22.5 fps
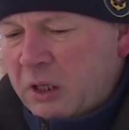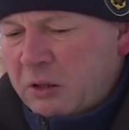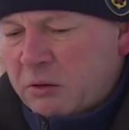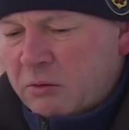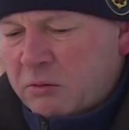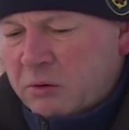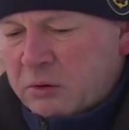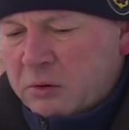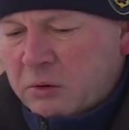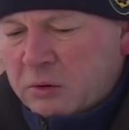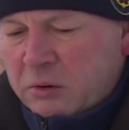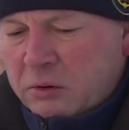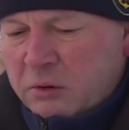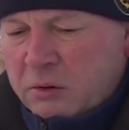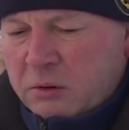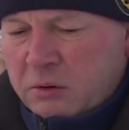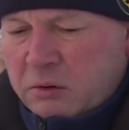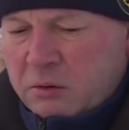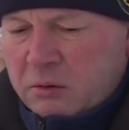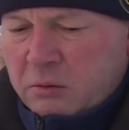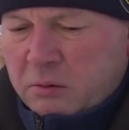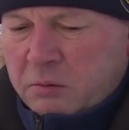Вот.
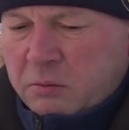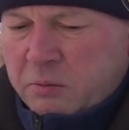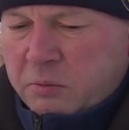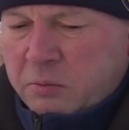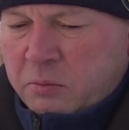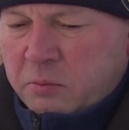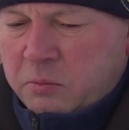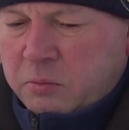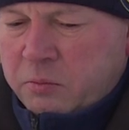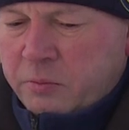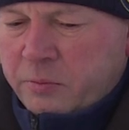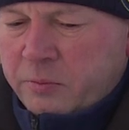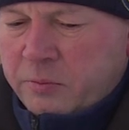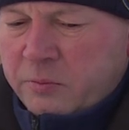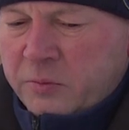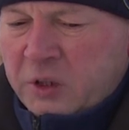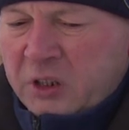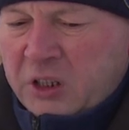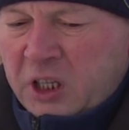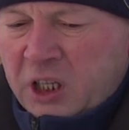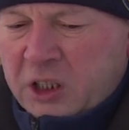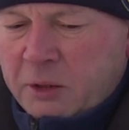Э,
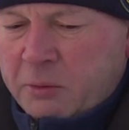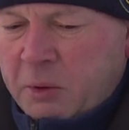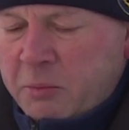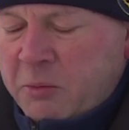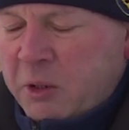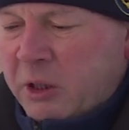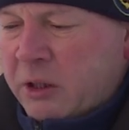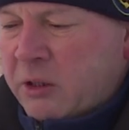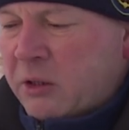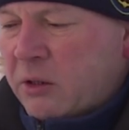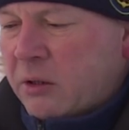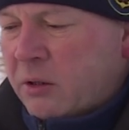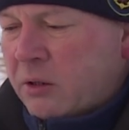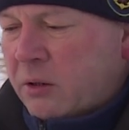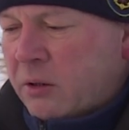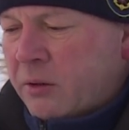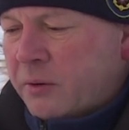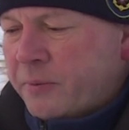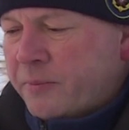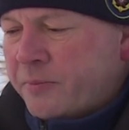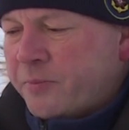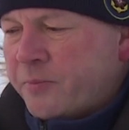на данный момент,
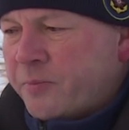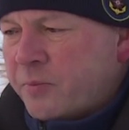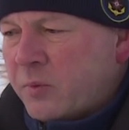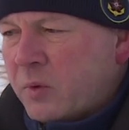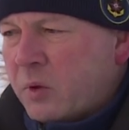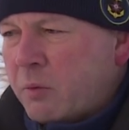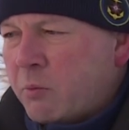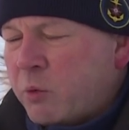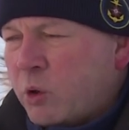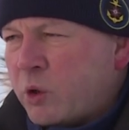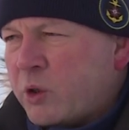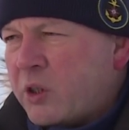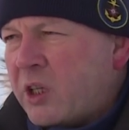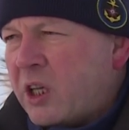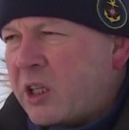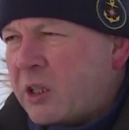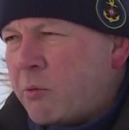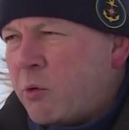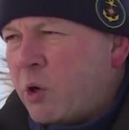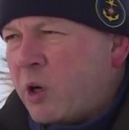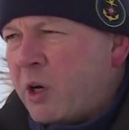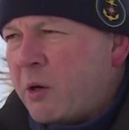э, по
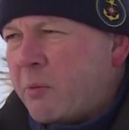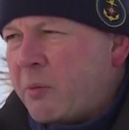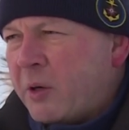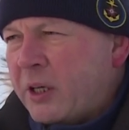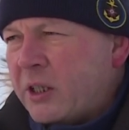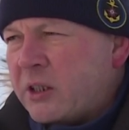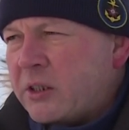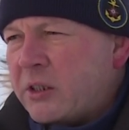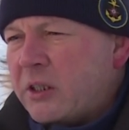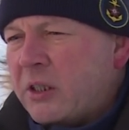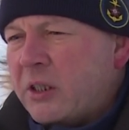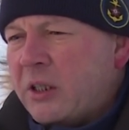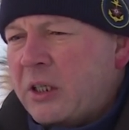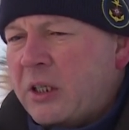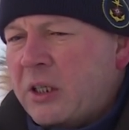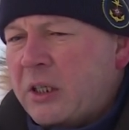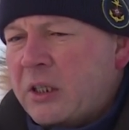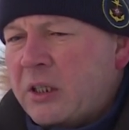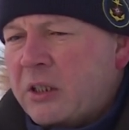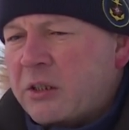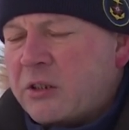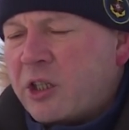данным ОГМС,
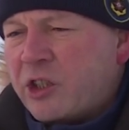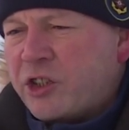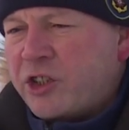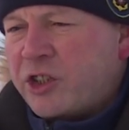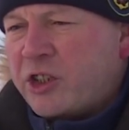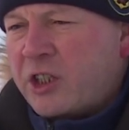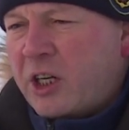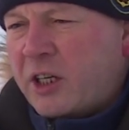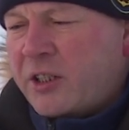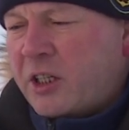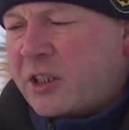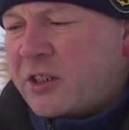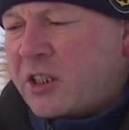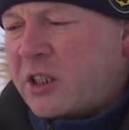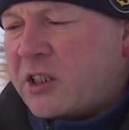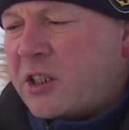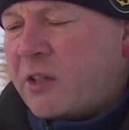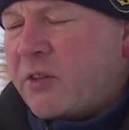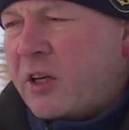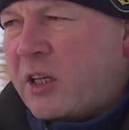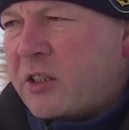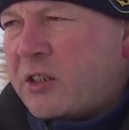толщина льда
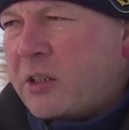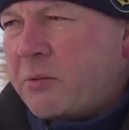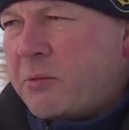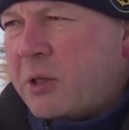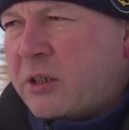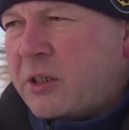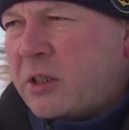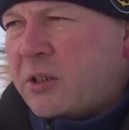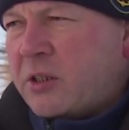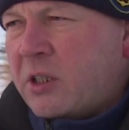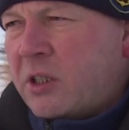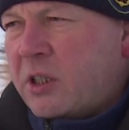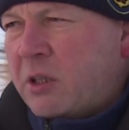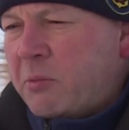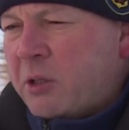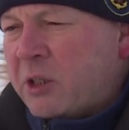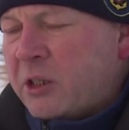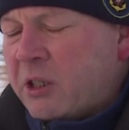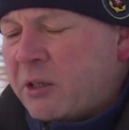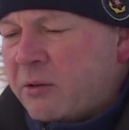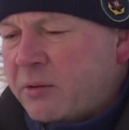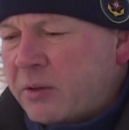составляет 17
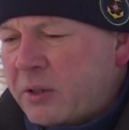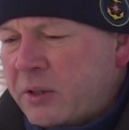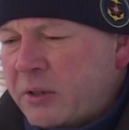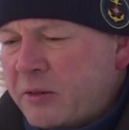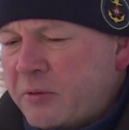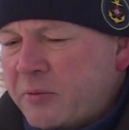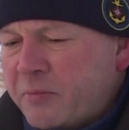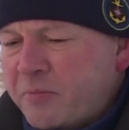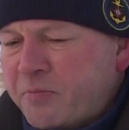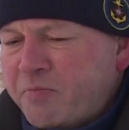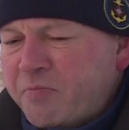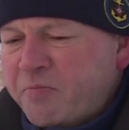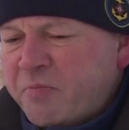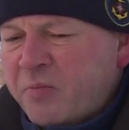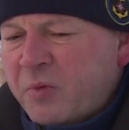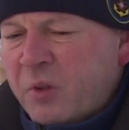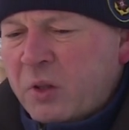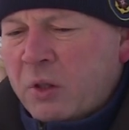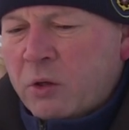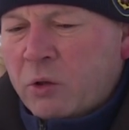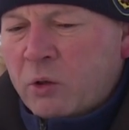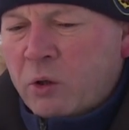сантиметров.
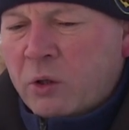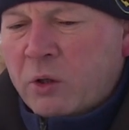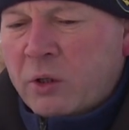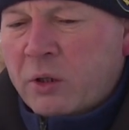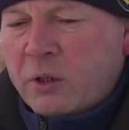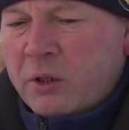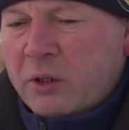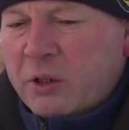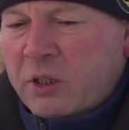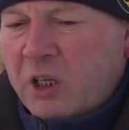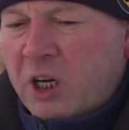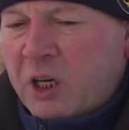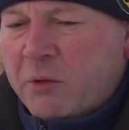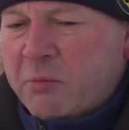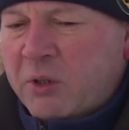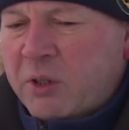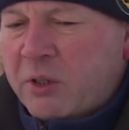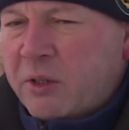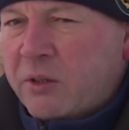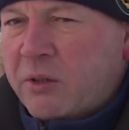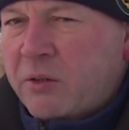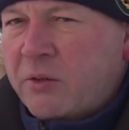Но, как
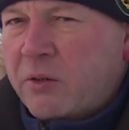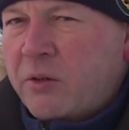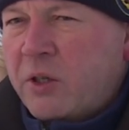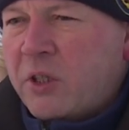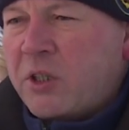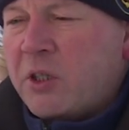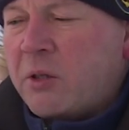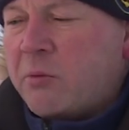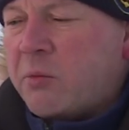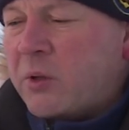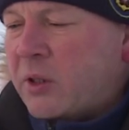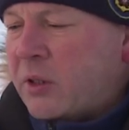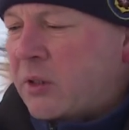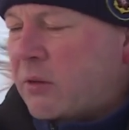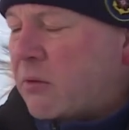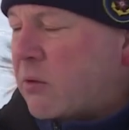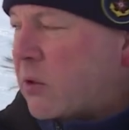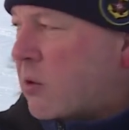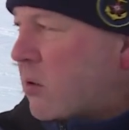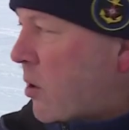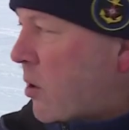мы видим, вот